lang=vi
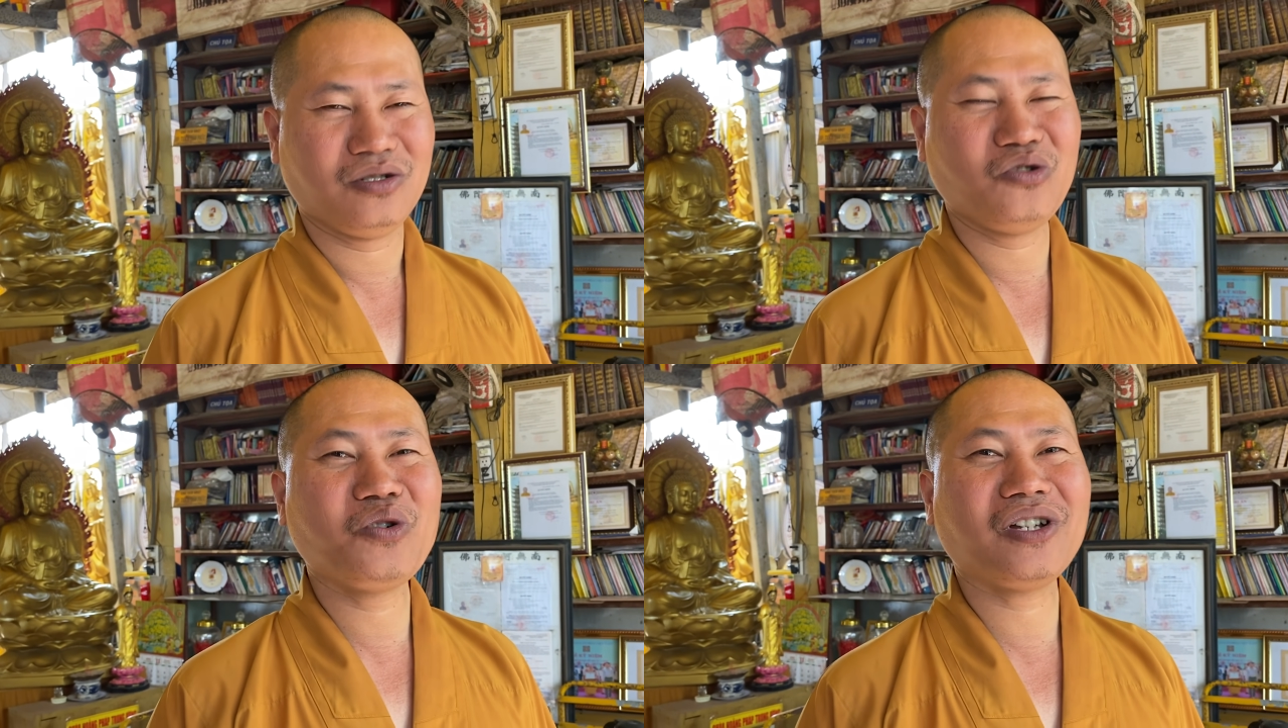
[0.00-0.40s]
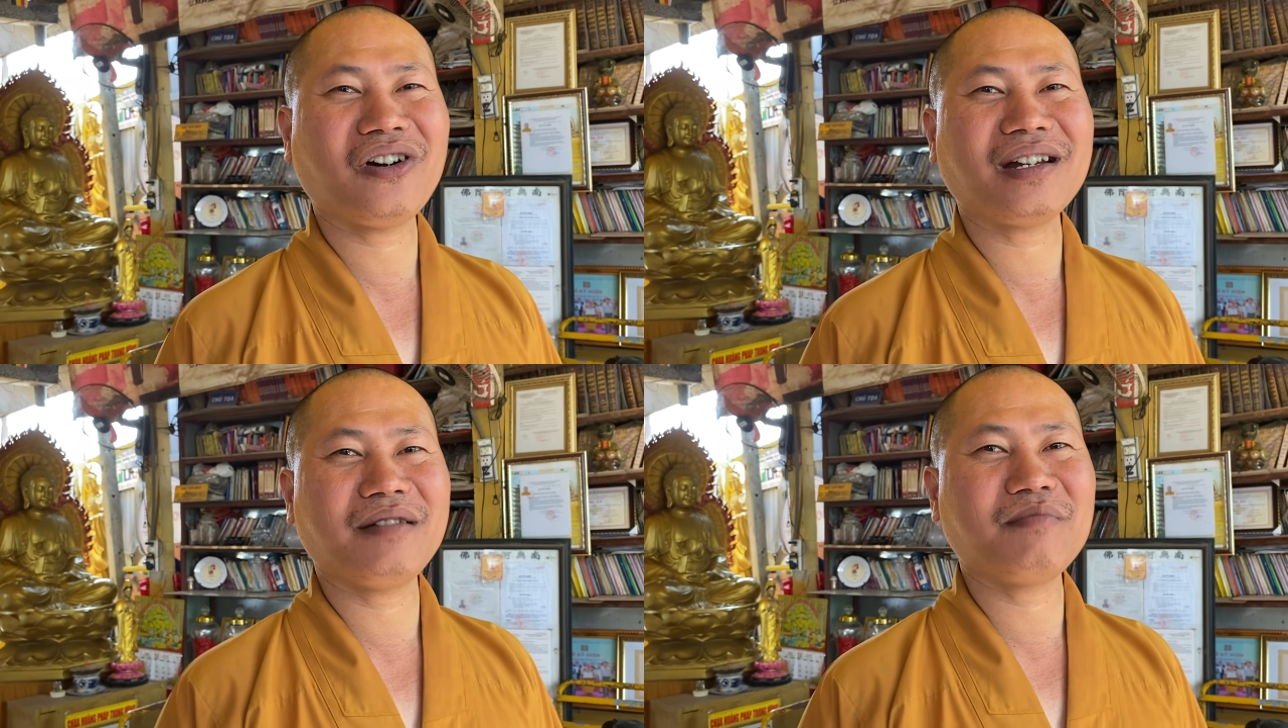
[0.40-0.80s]
nuôi nó
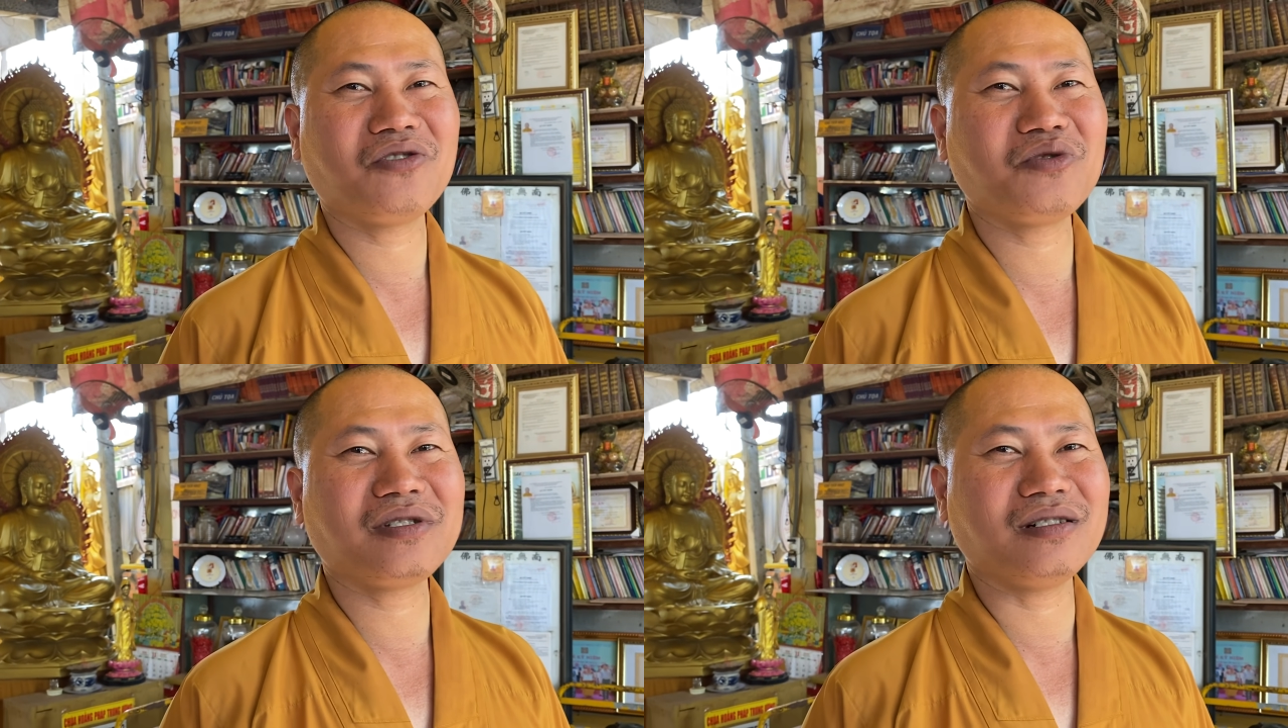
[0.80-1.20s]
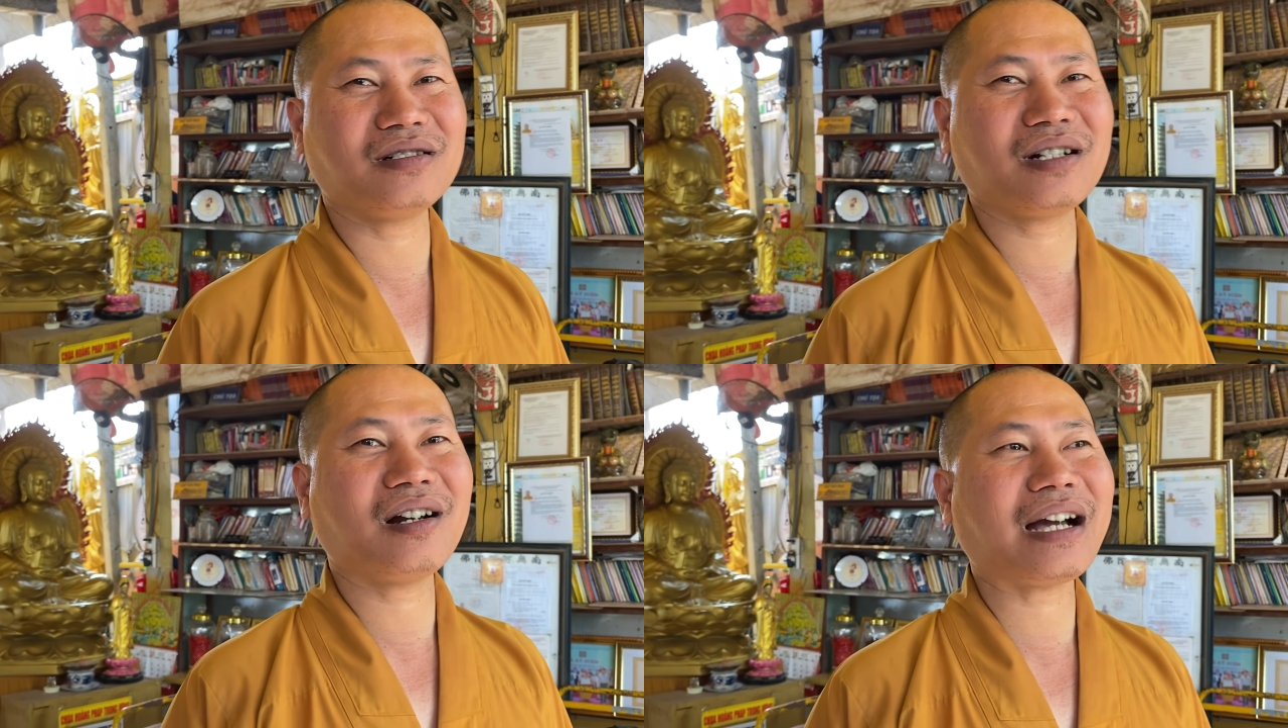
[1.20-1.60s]
để mình nuôi dưỡng
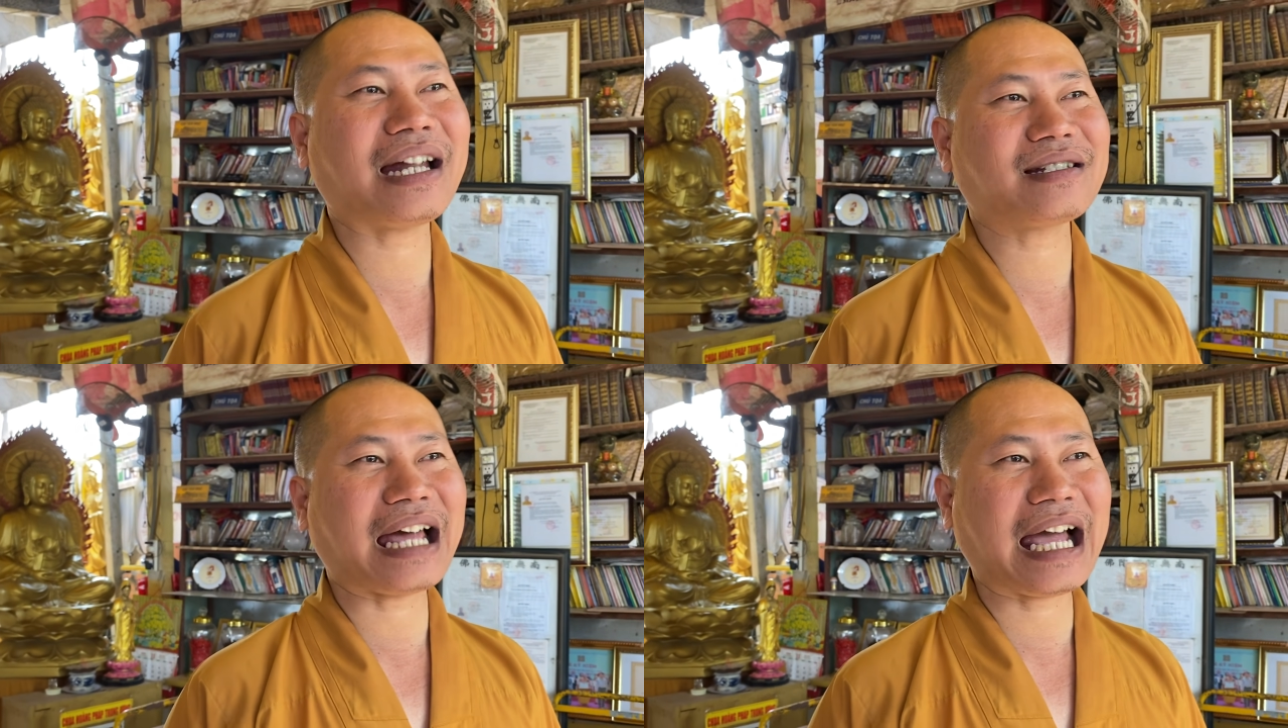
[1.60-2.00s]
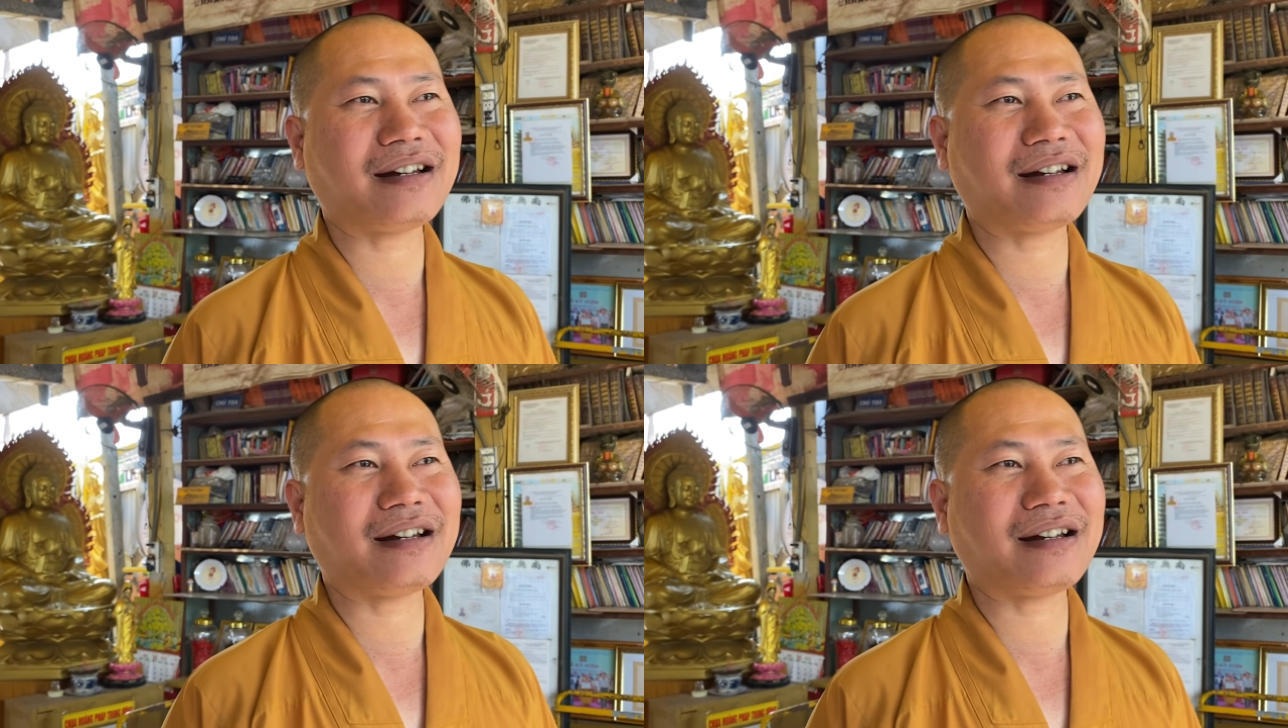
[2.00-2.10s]
nó thành tài,